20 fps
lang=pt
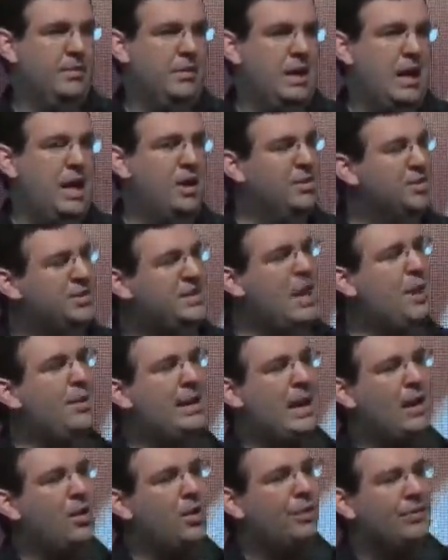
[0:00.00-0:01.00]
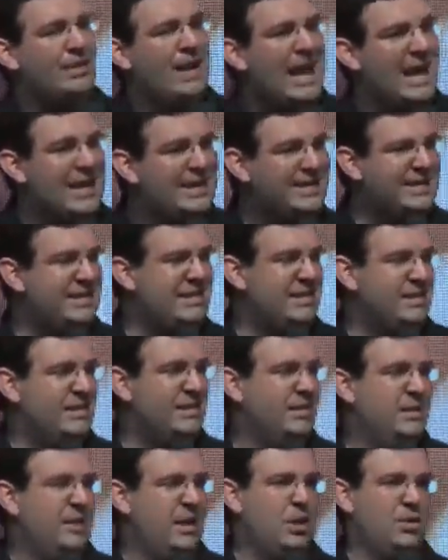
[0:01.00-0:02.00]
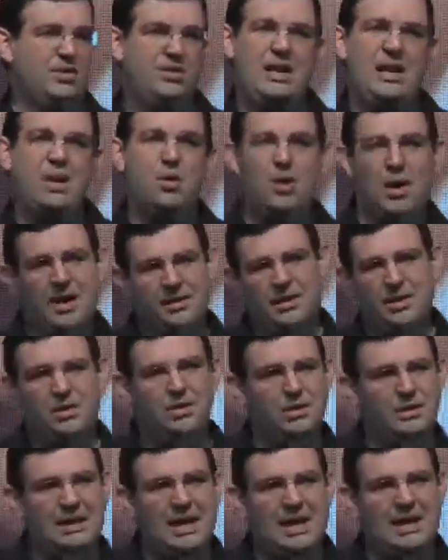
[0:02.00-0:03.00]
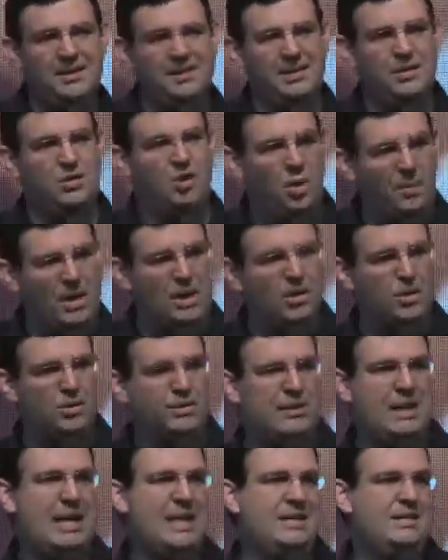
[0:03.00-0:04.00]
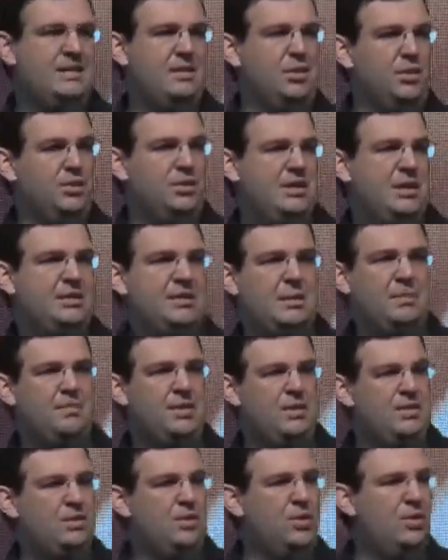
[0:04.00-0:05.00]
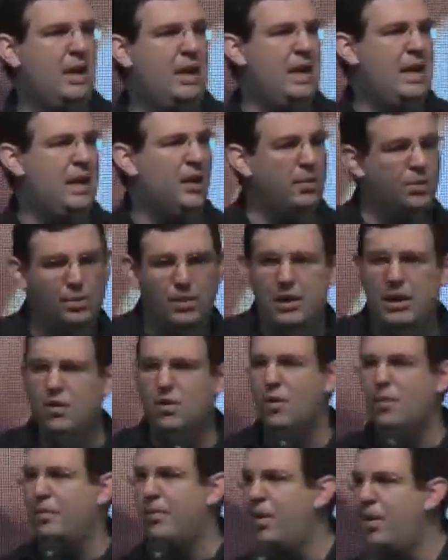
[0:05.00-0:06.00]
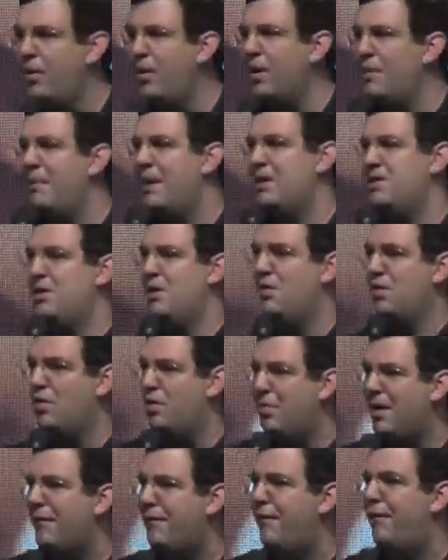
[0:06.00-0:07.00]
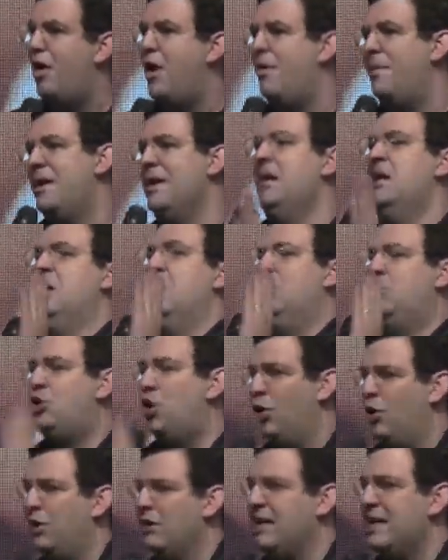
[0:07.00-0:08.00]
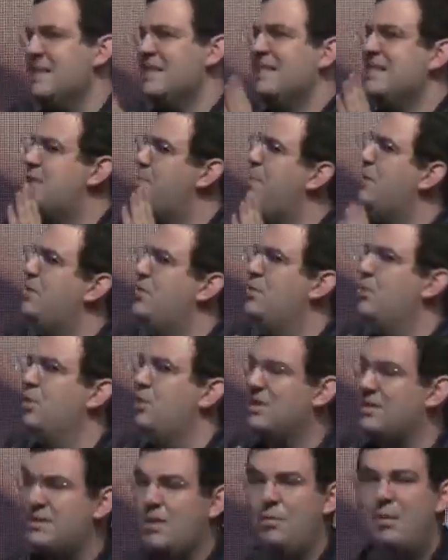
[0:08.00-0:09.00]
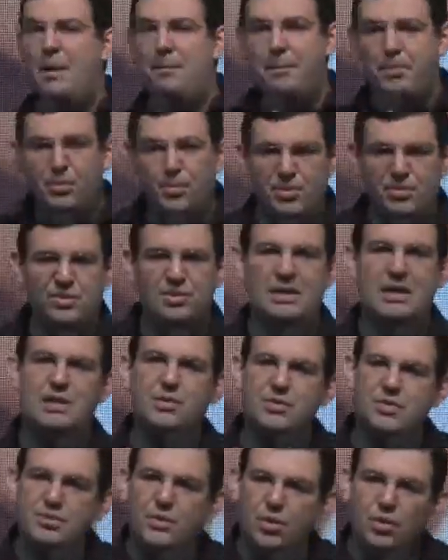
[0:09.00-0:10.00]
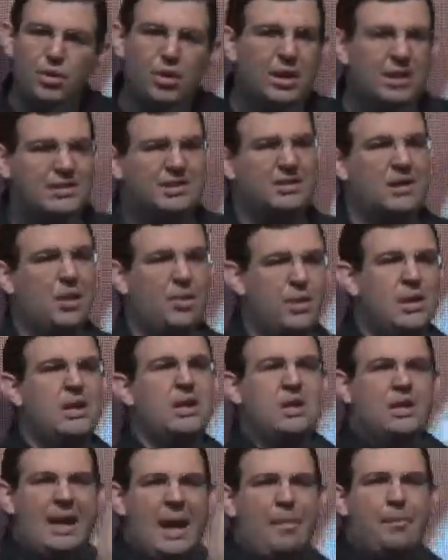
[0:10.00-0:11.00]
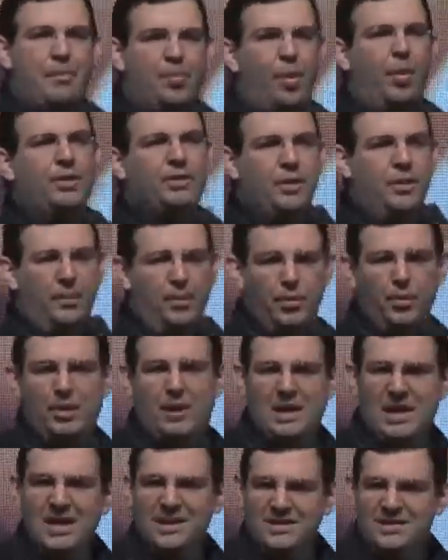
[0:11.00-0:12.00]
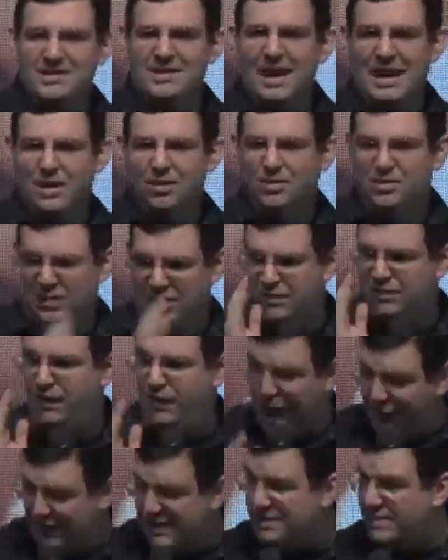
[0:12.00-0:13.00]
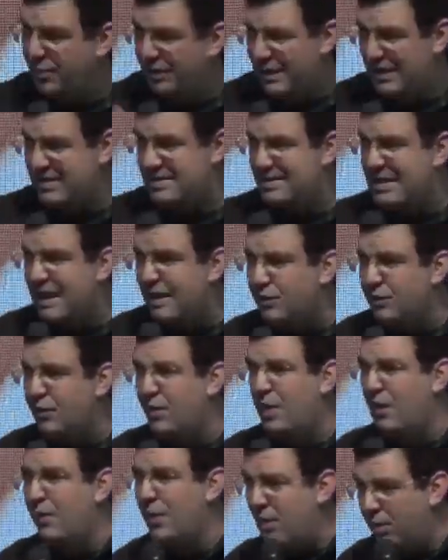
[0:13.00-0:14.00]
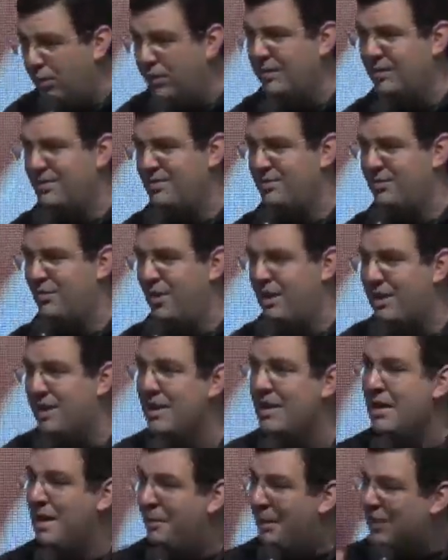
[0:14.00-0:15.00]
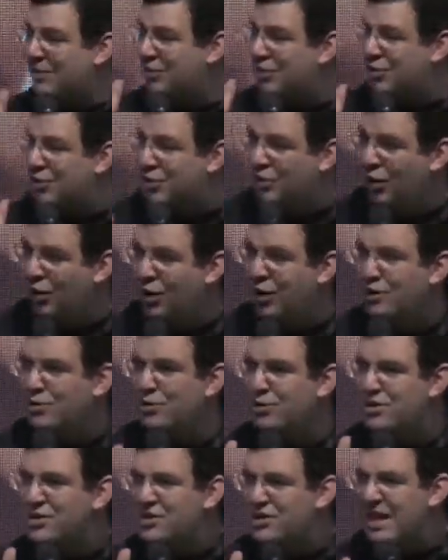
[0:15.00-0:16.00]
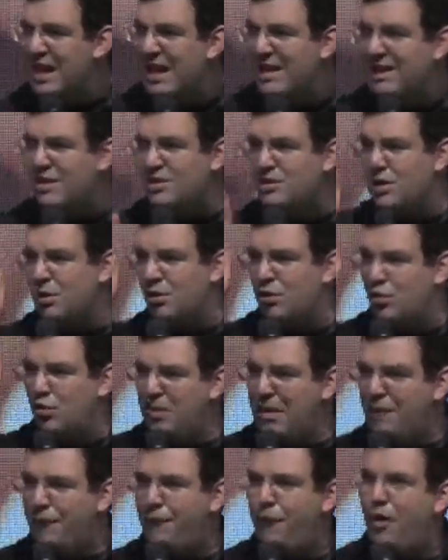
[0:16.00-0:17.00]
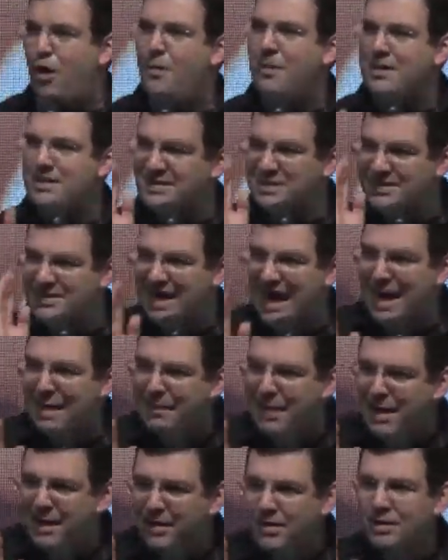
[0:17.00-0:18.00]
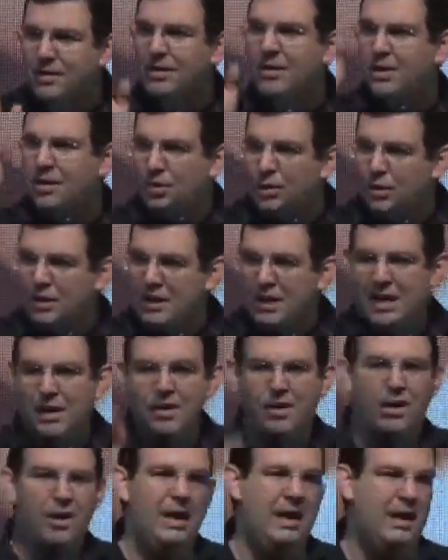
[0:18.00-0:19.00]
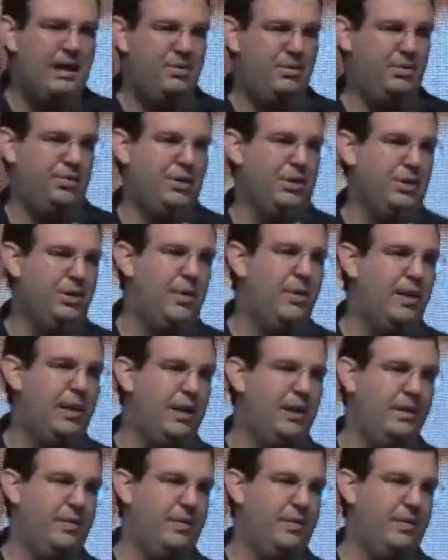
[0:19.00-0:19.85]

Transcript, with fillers: Eu não sei o que acontece, eu não sei quando acontece, como acontece, eu não sei se a pessoa é ruim ou boa, mas de alguma forma todas as pessoas têm uma bússola no seu coração que apontam para o que é certo. Vocês vão fazer o que é certo ou não é outra história, mas todos eles de alguma forma sabem o que é correto e o que não é.